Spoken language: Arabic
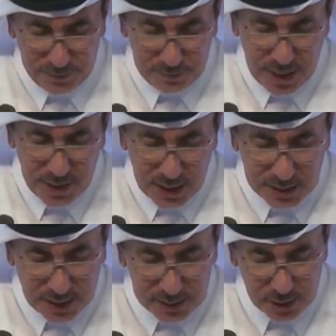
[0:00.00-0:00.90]
بذلت
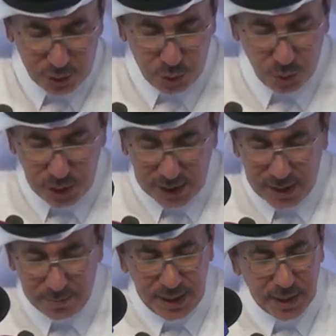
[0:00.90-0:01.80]
قطر جهوداً
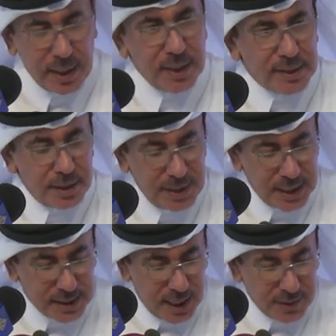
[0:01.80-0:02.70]
كبيرة
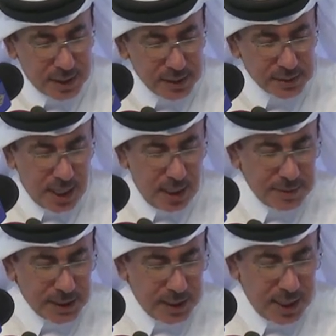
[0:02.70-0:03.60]
لتنمية هذا القطاع
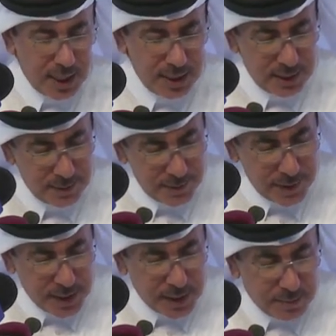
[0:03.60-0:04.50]
من خلال
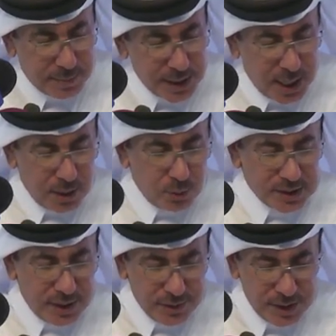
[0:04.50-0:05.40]
بناء
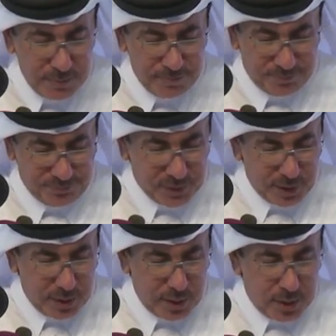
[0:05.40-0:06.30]
وتنظيم
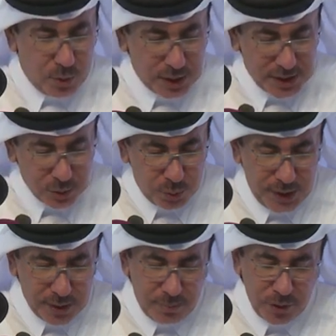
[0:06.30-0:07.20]

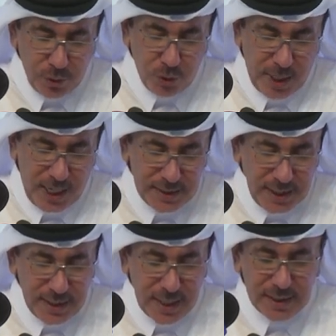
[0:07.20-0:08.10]
وتطوير منظومة
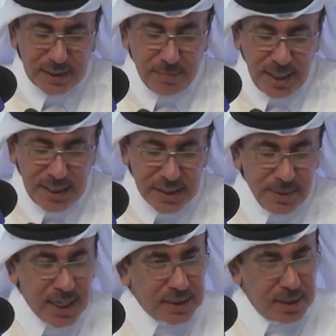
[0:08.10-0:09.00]
حديثة تتميز
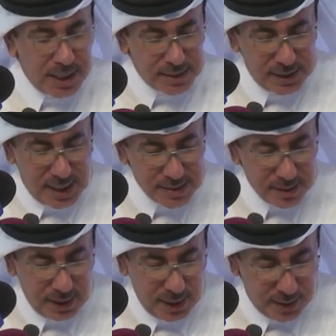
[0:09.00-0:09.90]
بخدمات
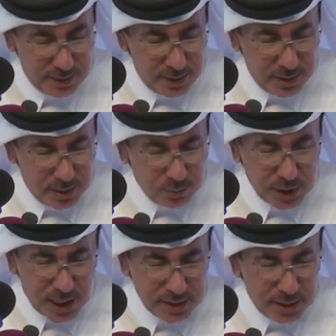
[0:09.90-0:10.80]
عصرية
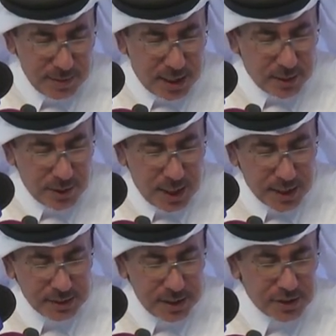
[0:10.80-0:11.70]
متقدمة
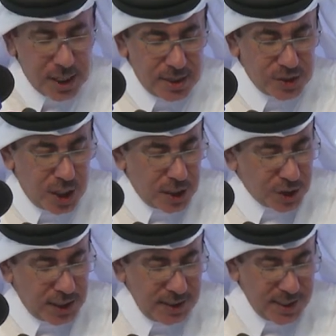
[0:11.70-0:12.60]
ظهرت نتائجها
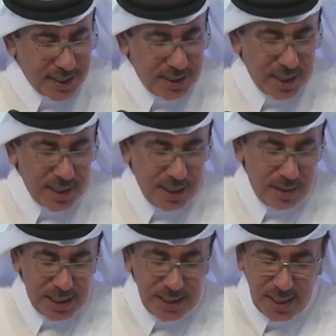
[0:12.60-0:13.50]
جلية خلال
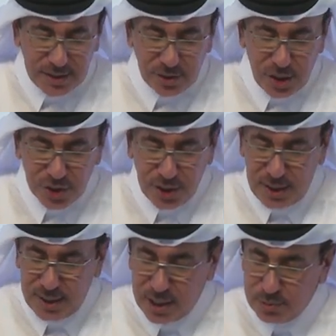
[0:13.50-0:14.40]
العمليات
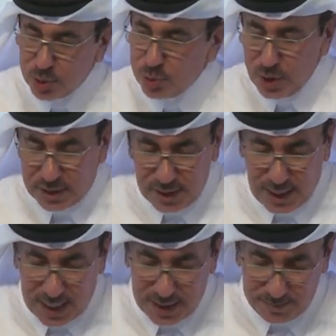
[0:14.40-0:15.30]
التشغيلية لبطولة
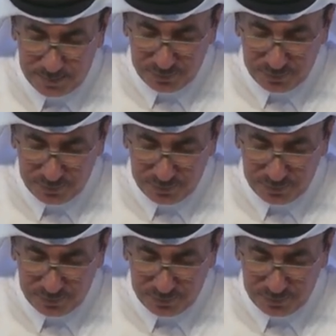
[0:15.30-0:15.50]
العالم